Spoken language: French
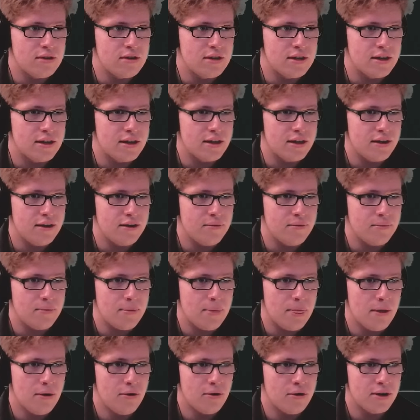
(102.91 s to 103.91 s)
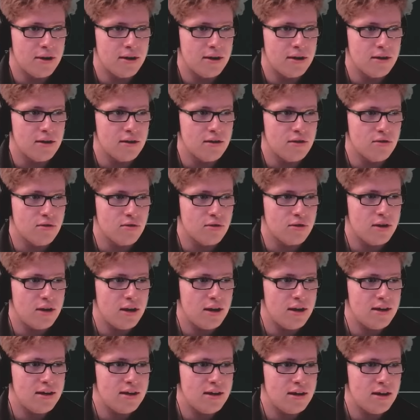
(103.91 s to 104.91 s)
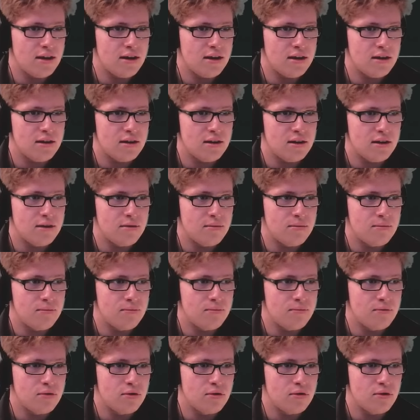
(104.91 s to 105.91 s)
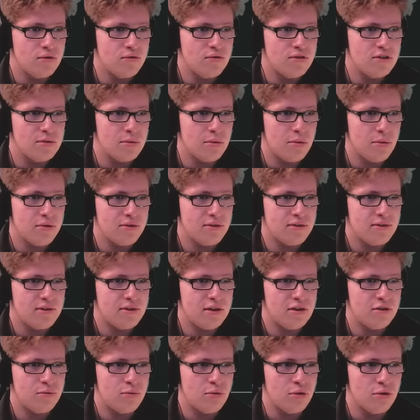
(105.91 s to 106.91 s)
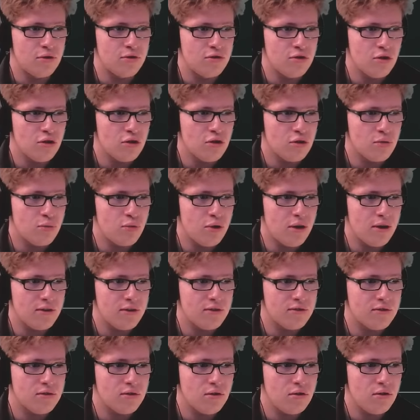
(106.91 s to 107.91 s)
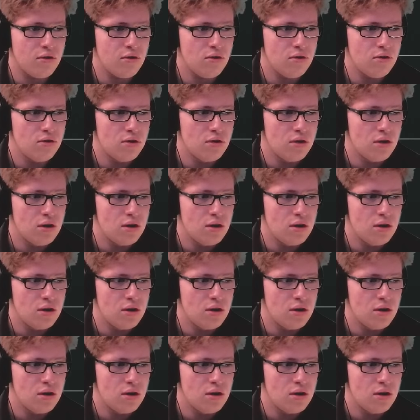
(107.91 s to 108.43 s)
Nickel. Ok, donc là il y a euh, visiblement ça c'est les sponsors. Donc pour l'instant,